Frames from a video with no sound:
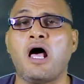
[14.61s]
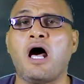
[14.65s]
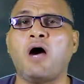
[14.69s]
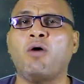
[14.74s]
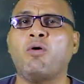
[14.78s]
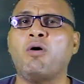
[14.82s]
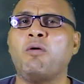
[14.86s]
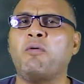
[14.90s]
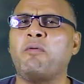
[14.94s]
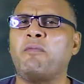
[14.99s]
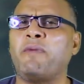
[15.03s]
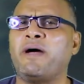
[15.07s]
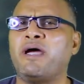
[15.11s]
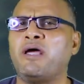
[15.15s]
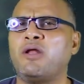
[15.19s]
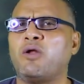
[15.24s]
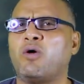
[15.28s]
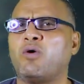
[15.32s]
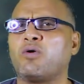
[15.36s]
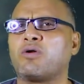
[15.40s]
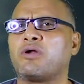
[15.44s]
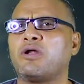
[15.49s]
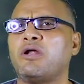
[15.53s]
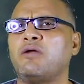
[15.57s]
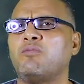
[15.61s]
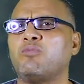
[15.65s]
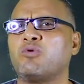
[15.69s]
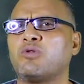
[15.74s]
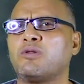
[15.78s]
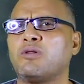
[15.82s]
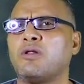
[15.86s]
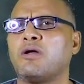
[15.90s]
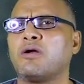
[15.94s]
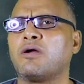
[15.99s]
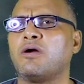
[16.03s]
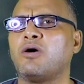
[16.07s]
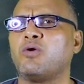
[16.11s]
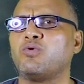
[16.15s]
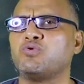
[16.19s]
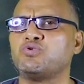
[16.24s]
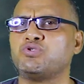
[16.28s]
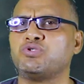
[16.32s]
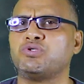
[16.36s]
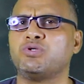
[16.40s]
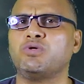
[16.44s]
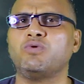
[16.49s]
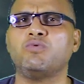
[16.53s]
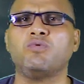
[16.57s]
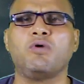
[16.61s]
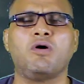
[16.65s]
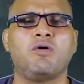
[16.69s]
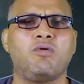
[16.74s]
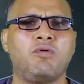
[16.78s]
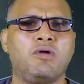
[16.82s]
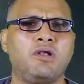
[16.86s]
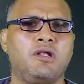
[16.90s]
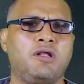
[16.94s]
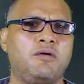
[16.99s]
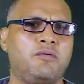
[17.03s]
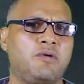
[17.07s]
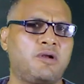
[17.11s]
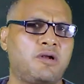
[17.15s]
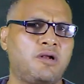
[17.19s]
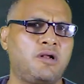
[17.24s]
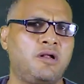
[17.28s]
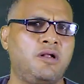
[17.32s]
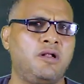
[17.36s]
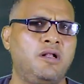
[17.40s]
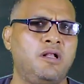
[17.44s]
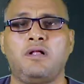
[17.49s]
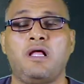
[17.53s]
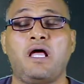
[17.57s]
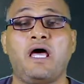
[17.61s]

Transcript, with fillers: او معايا الحريه المطلقه اخش جوه ولا بره